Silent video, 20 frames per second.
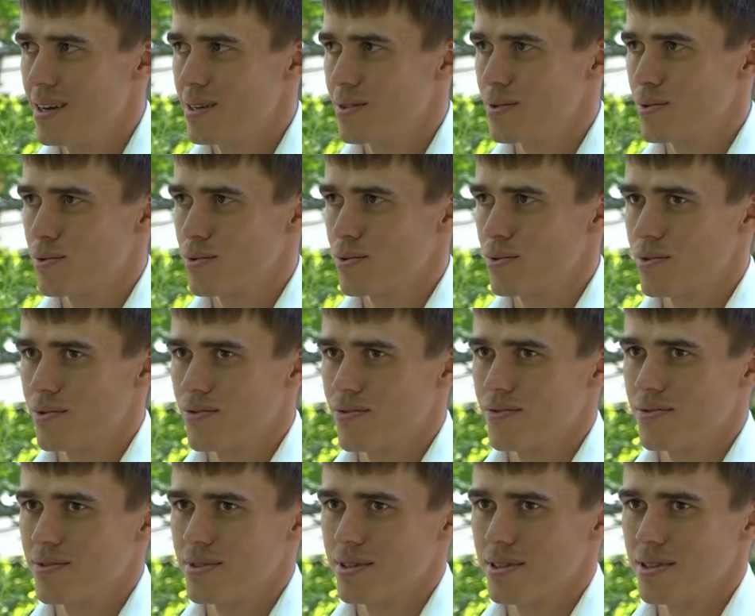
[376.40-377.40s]
Ну, тут
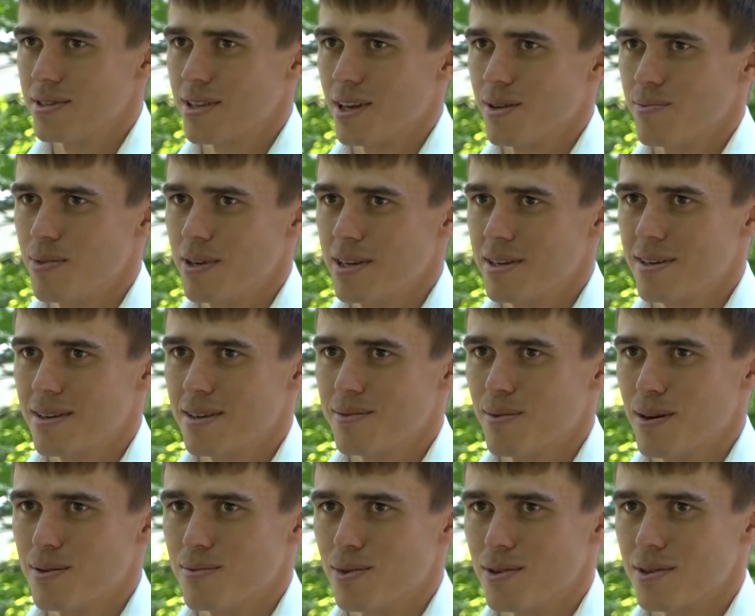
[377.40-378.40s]
и соперник
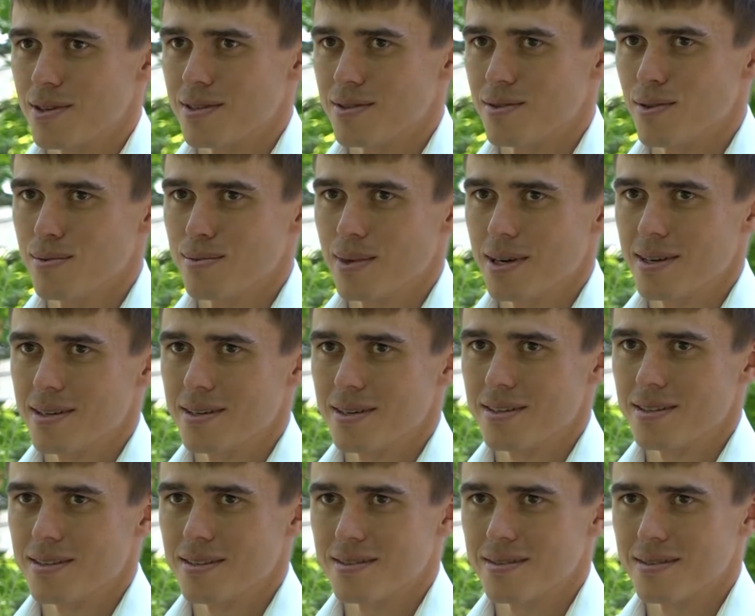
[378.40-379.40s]
помог, и дома,
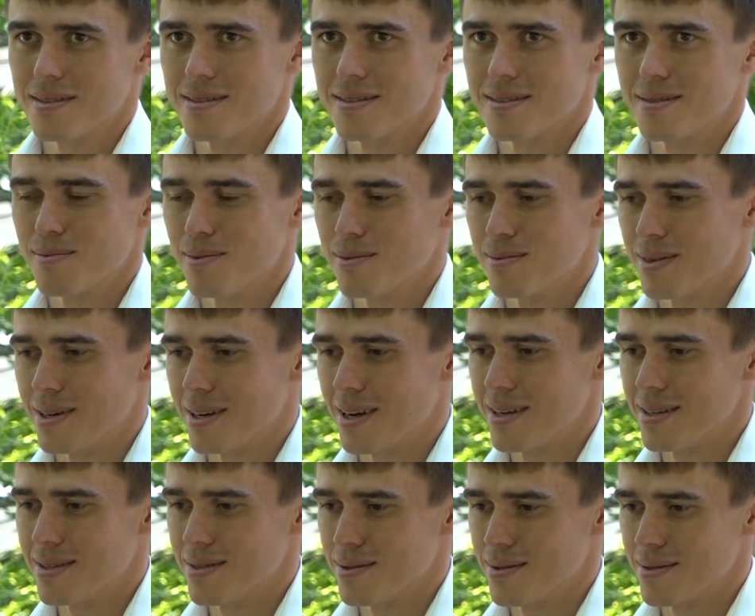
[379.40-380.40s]
конечно, стены
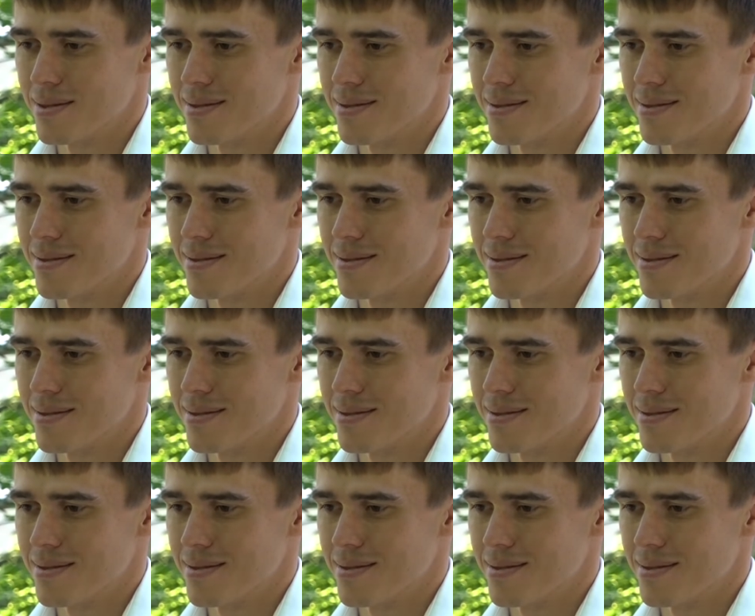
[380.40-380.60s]
помогают.